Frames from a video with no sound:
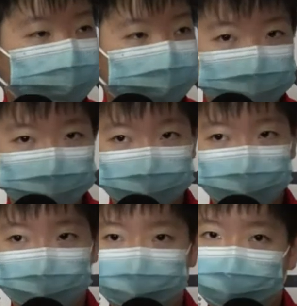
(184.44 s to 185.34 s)
觉得其
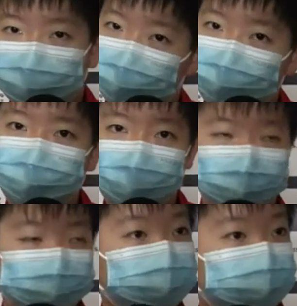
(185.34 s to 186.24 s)
实也在前不久也
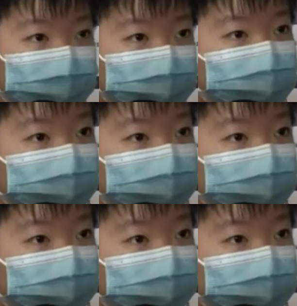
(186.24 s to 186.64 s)
是在新加坡